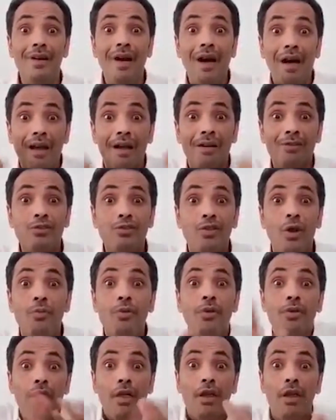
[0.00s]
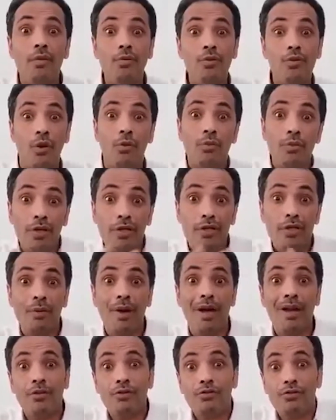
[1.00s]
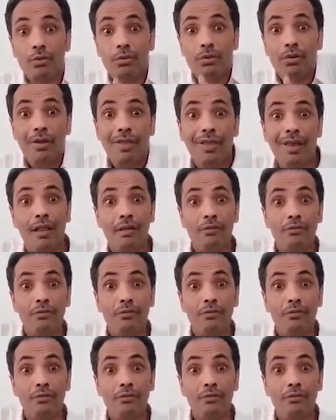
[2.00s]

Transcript: خلاص شو مني ضرب شو مني جمارك شو مني